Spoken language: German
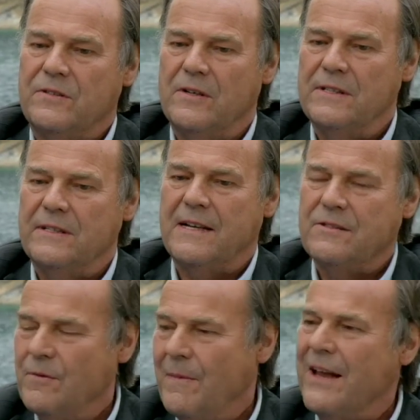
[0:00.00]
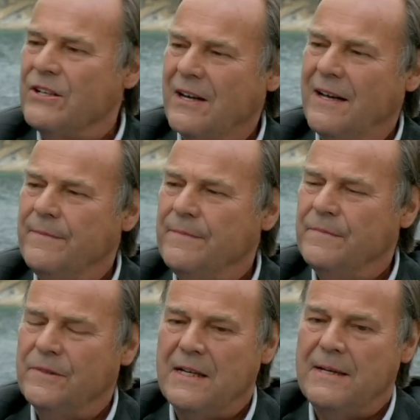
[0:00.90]
soll ich es als Roman schreiben
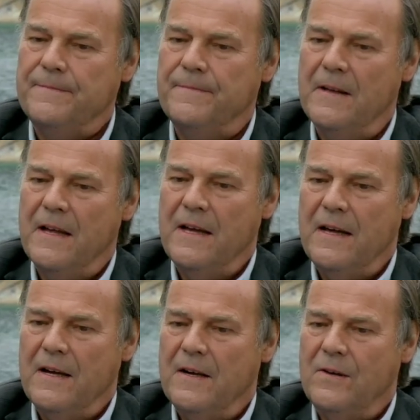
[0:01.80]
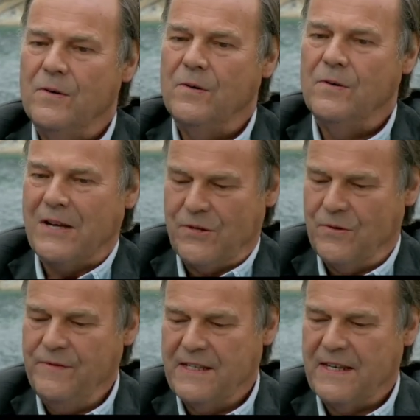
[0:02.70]
oder, oder
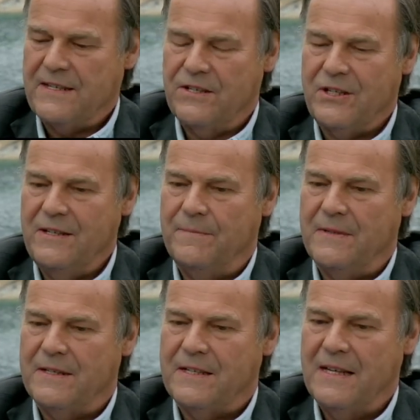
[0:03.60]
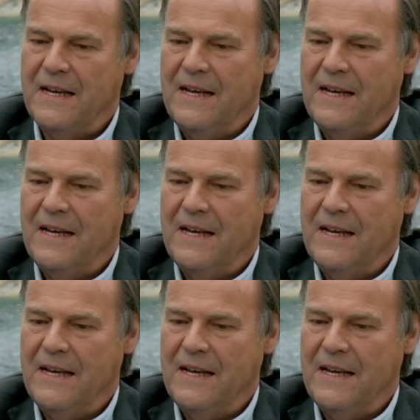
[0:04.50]
so, wie es jetzt geschrieben ist.